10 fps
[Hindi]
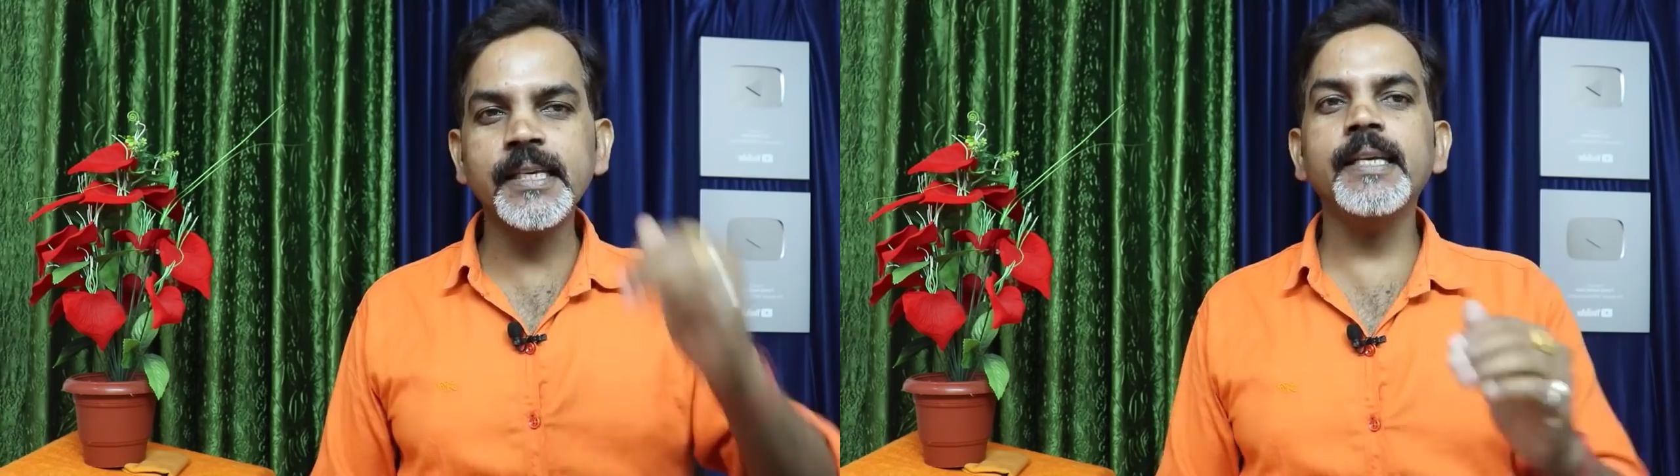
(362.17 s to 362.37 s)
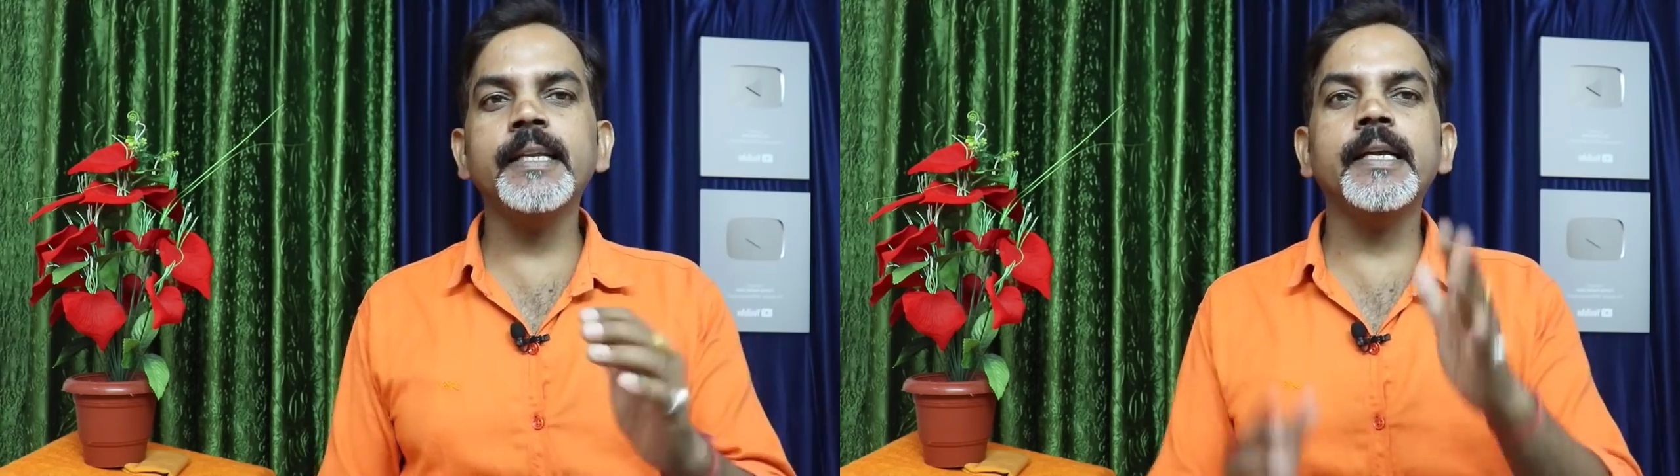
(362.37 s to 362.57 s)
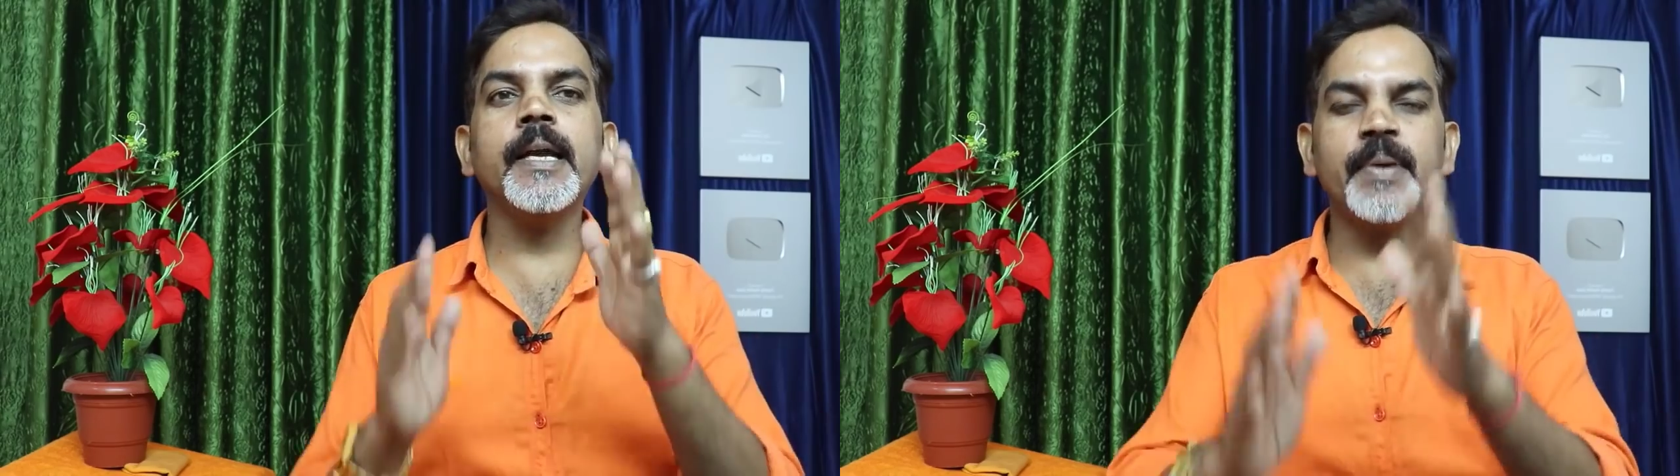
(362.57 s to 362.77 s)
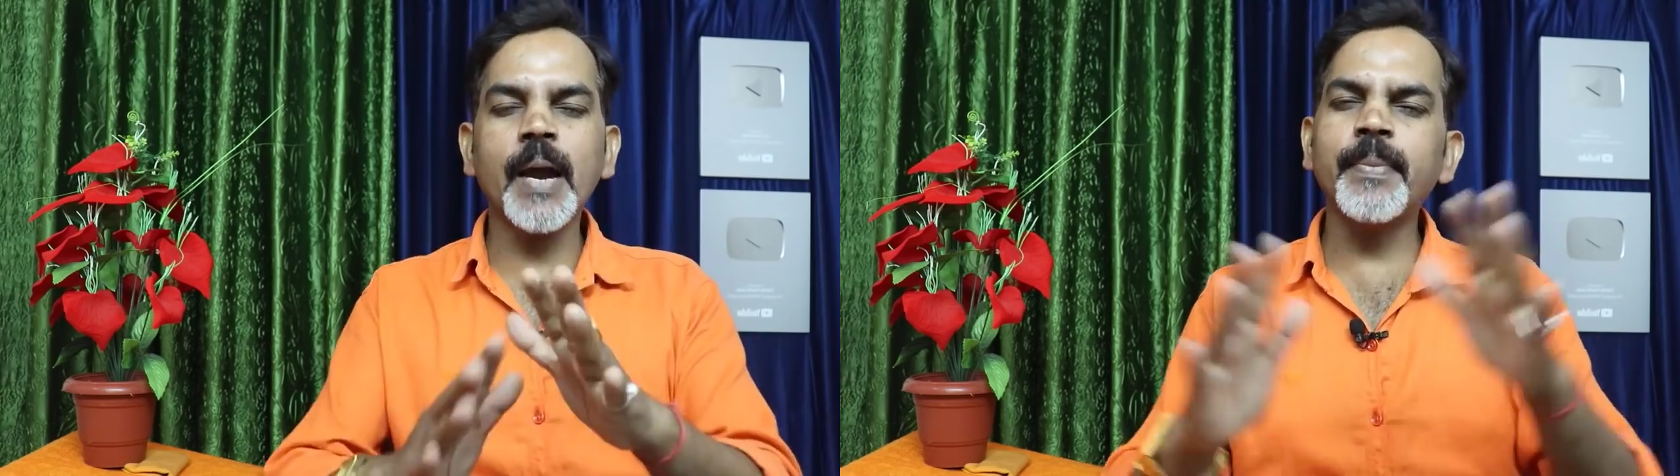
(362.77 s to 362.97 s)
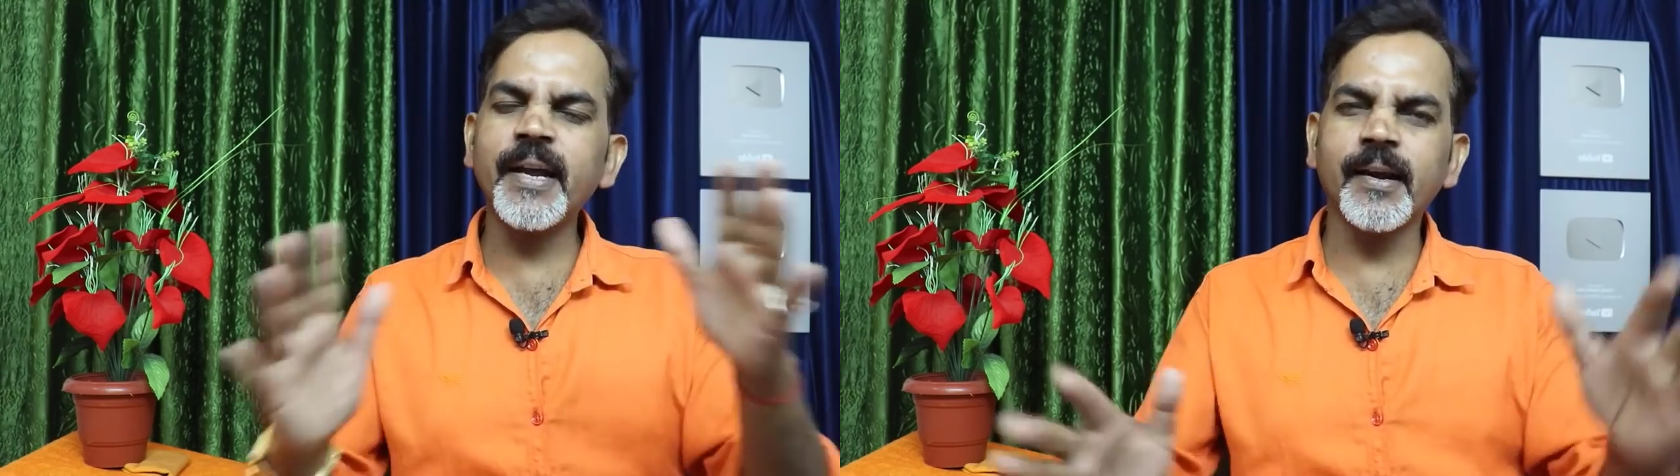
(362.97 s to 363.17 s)
आती ही नहीं ये भी
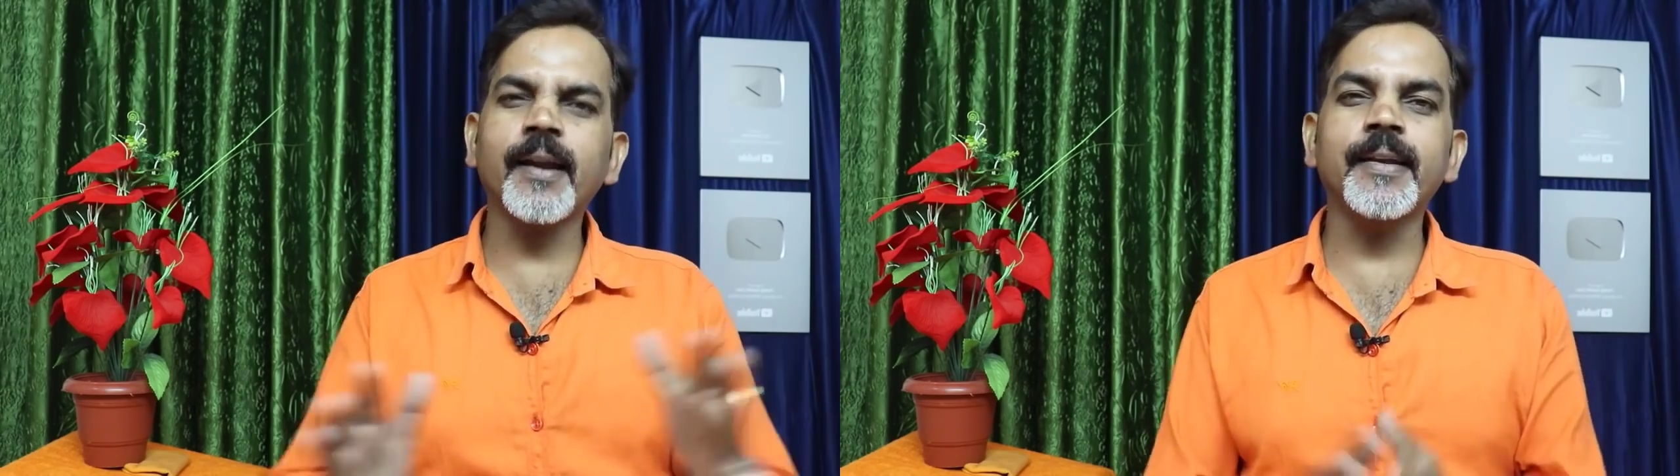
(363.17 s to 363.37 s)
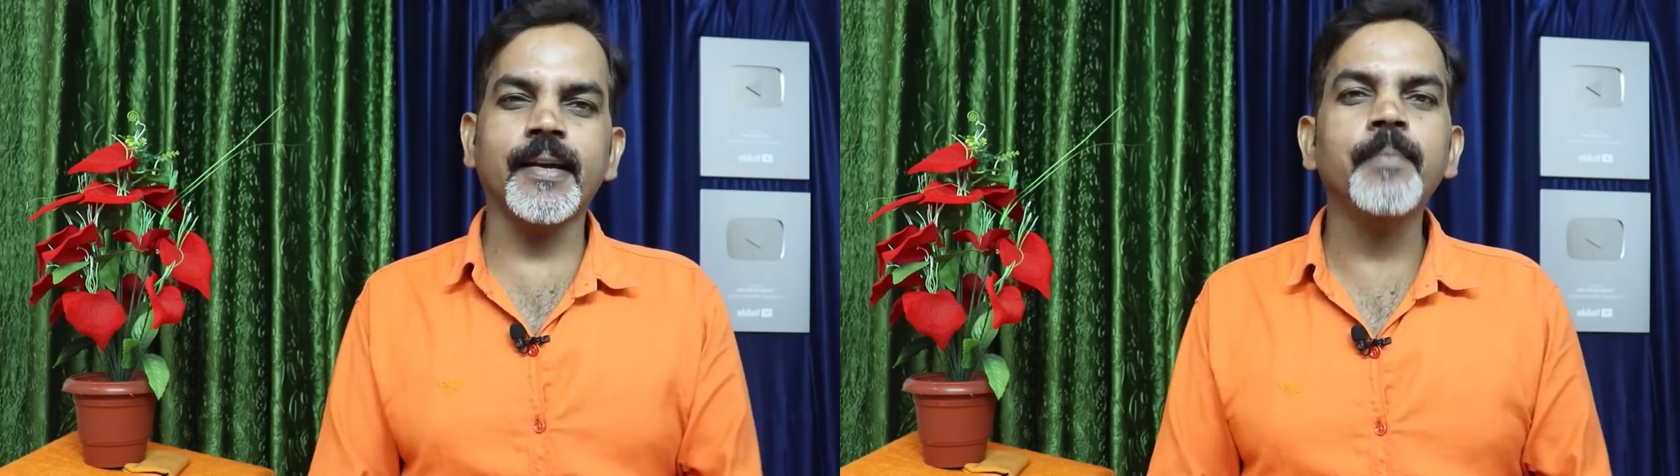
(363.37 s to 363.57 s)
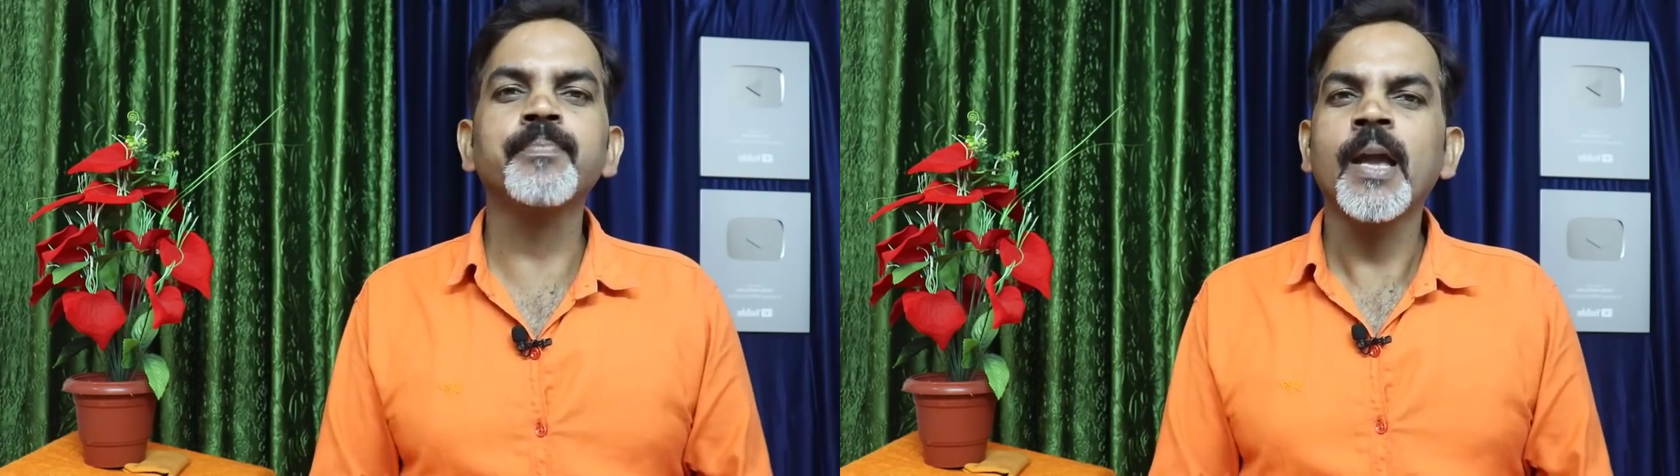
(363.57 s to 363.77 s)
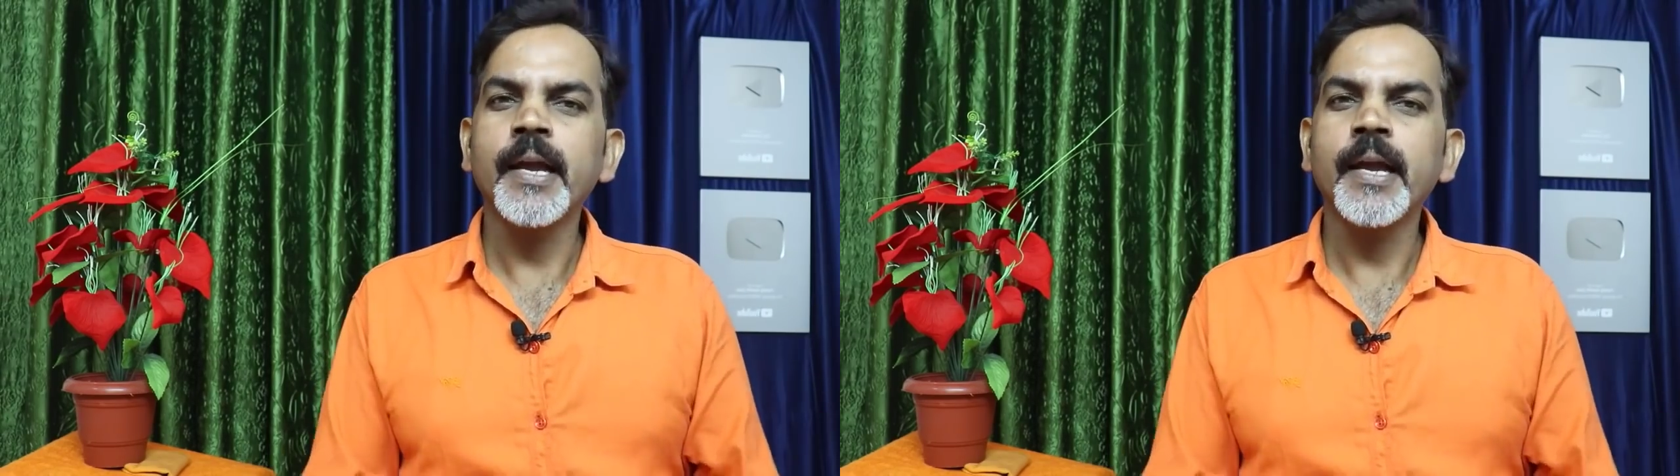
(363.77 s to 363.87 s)
आपने कर लिया